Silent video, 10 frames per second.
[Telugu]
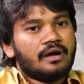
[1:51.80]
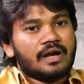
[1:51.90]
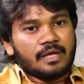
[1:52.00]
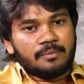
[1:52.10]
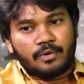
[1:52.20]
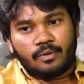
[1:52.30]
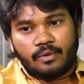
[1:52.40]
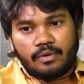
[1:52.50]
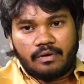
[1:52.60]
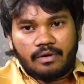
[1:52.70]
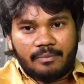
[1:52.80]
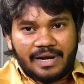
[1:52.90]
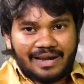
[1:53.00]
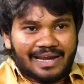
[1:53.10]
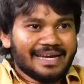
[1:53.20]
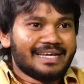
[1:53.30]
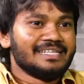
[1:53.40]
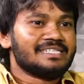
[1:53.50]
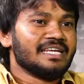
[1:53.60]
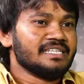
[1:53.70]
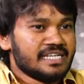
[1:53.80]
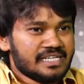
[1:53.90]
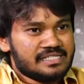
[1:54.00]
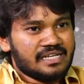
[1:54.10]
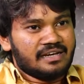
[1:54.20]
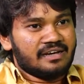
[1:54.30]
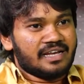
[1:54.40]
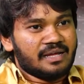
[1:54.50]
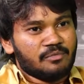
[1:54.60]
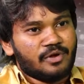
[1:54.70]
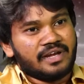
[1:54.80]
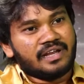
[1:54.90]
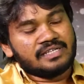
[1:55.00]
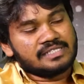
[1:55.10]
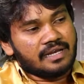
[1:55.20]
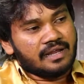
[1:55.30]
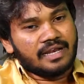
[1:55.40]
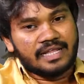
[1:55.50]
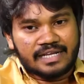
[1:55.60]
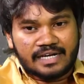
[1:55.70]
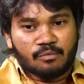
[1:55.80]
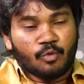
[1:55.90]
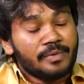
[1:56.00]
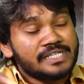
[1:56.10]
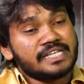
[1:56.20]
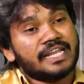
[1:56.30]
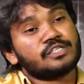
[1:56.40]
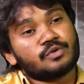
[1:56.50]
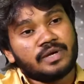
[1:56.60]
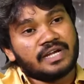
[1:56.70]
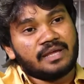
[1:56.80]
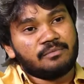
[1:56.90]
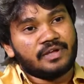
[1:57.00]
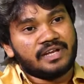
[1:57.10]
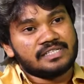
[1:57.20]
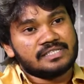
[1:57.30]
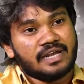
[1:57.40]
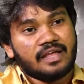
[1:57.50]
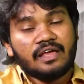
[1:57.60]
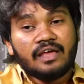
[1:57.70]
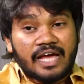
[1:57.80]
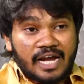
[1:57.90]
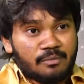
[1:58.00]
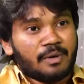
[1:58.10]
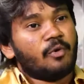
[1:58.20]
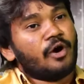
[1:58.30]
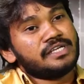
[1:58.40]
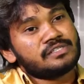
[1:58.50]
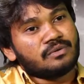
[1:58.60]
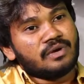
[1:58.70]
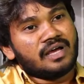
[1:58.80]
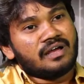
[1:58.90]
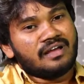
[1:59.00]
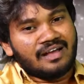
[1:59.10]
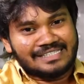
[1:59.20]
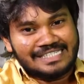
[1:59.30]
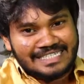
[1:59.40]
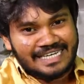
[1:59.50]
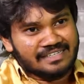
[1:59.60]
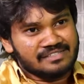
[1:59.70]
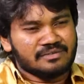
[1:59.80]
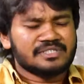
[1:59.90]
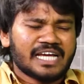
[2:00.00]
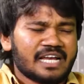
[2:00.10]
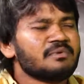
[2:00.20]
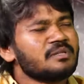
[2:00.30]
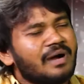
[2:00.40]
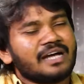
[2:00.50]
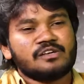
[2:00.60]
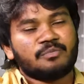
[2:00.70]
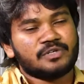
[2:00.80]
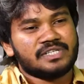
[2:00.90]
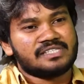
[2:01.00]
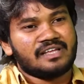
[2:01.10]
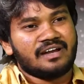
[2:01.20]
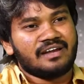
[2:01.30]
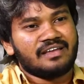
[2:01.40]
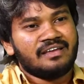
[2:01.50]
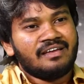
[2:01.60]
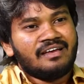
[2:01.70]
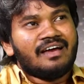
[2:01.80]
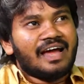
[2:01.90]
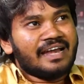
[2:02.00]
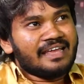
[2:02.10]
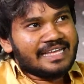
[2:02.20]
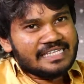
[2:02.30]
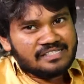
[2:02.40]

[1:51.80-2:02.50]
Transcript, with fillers: అంటే ఇప్పుడు మనకి లైటింగ్ చేంజ్ చేసే టైంలో అయినా సరే లేదంటే మూమెంట్స్ నేర్చుకునే టైంలో అయినా సరే అండ్ మా బాయ్స్ కూడా అసిస్టెంట్స్ చాలామంది బాగా సపోర్ట్ చేశారండి అండ్ ఈ